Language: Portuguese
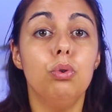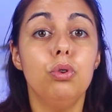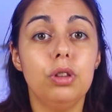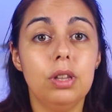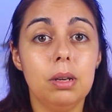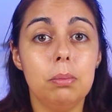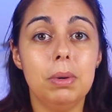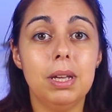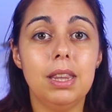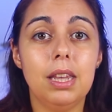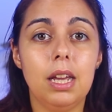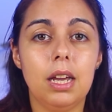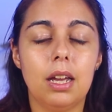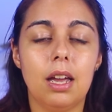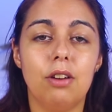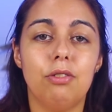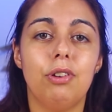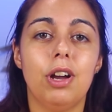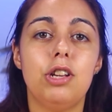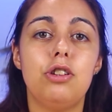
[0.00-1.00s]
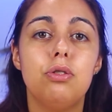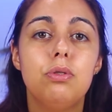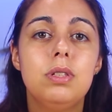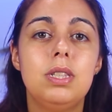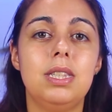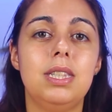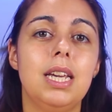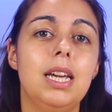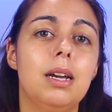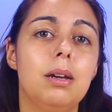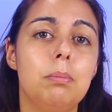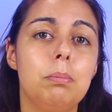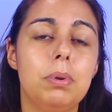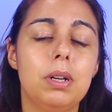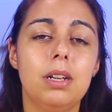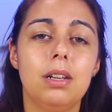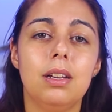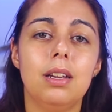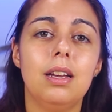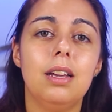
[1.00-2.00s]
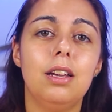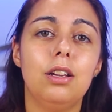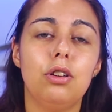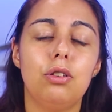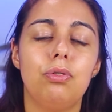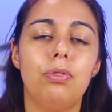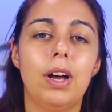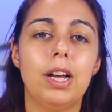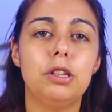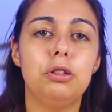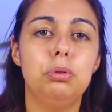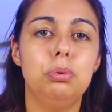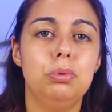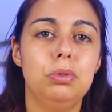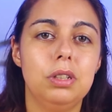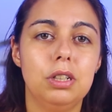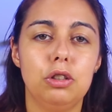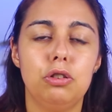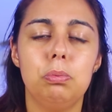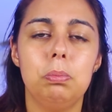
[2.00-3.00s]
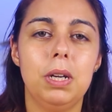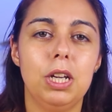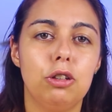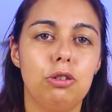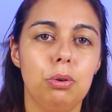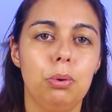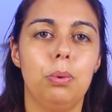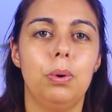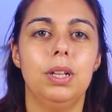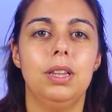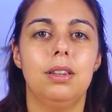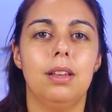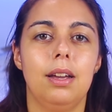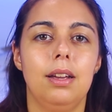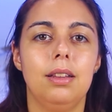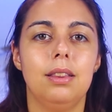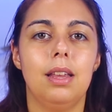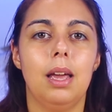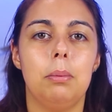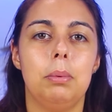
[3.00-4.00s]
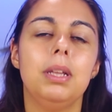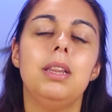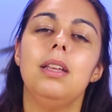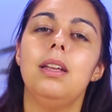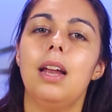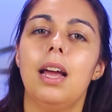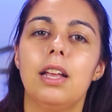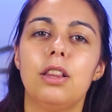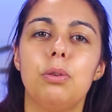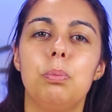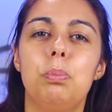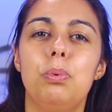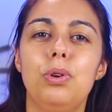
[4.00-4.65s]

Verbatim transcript: Última dica: vejam sempre as faturas, mesmo quando têm débito direto,